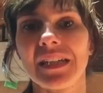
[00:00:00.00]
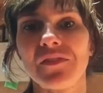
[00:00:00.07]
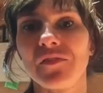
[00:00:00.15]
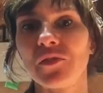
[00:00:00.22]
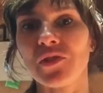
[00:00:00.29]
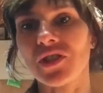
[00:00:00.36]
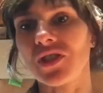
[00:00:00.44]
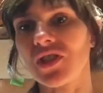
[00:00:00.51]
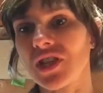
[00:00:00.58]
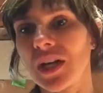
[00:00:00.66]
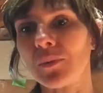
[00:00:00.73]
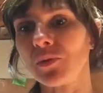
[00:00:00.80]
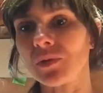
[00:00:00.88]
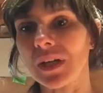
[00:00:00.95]
che fosse
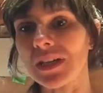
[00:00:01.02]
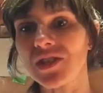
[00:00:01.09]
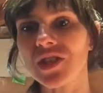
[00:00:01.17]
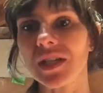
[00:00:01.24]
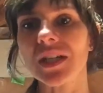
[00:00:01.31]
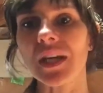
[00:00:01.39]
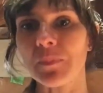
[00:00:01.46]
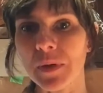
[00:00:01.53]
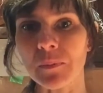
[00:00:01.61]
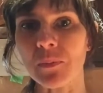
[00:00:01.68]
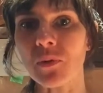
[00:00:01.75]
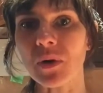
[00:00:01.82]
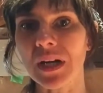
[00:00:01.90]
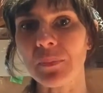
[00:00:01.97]
diciamo da ingerire per
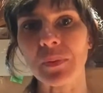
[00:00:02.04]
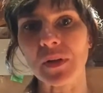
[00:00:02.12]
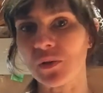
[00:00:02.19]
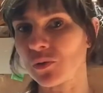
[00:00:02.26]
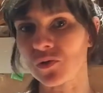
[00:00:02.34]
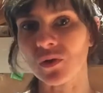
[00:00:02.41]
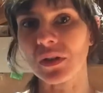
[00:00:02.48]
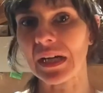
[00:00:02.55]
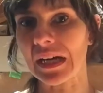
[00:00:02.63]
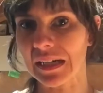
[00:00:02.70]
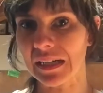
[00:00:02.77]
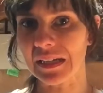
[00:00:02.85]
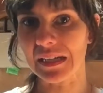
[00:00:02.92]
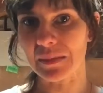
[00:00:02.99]
bocca per
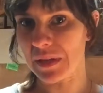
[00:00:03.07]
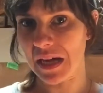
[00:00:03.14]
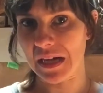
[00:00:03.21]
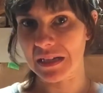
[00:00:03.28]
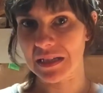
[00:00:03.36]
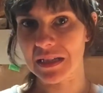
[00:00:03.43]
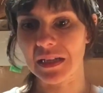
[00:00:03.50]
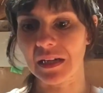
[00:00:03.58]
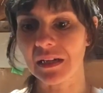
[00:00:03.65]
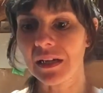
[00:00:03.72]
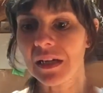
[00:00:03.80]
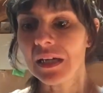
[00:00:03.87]
controllare la mia ansia.